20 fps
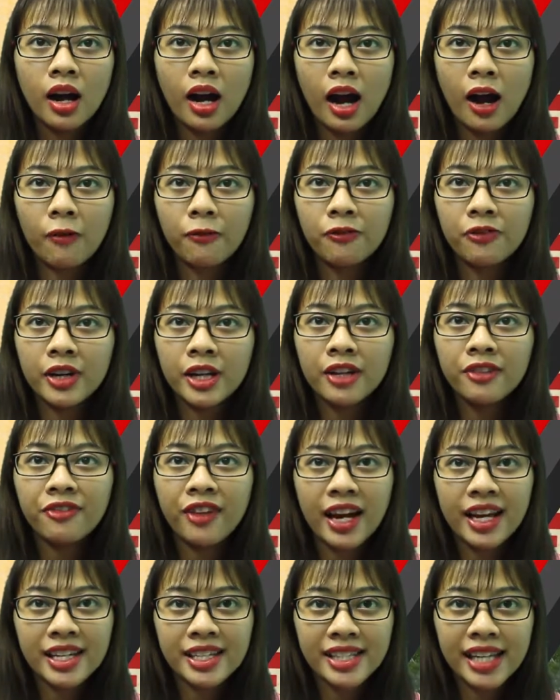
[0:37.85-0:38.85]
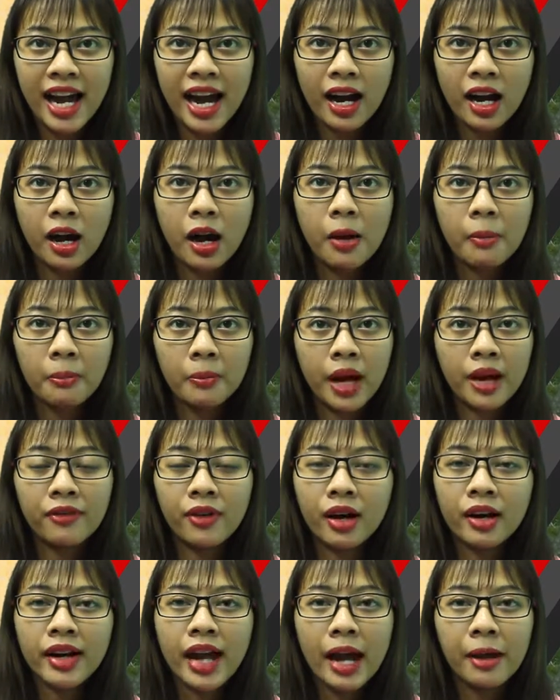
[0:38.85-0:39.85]
học phí phải chăng mà
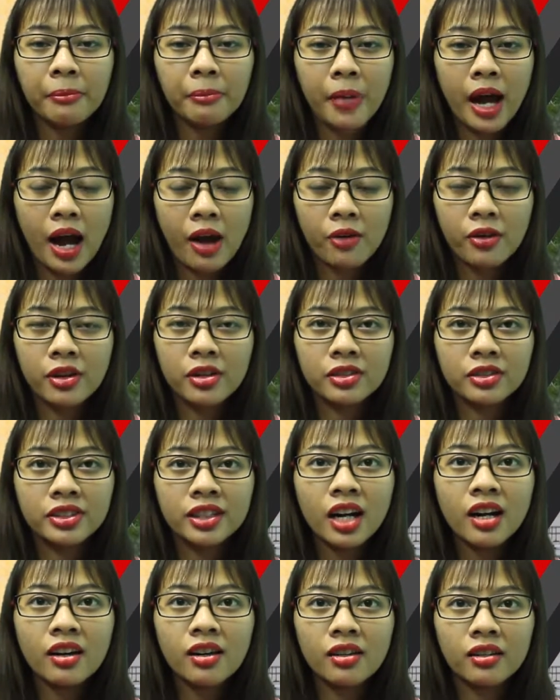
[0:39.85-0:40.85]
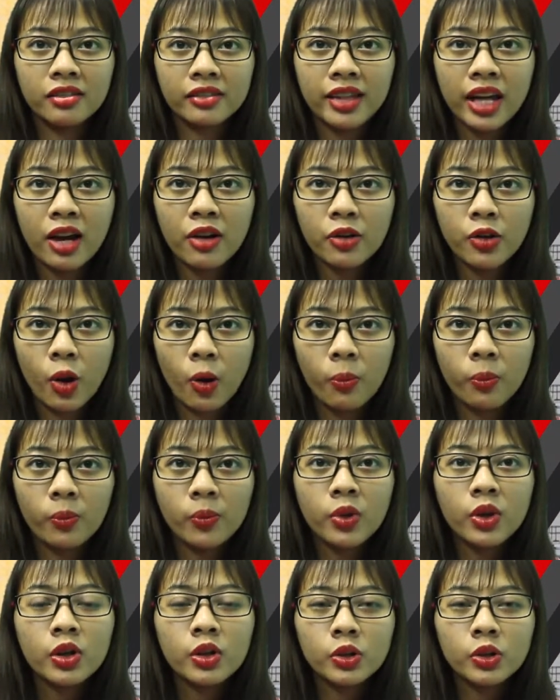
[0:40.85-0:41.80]
vẫn đảm bảo được chất lượng giáo dục,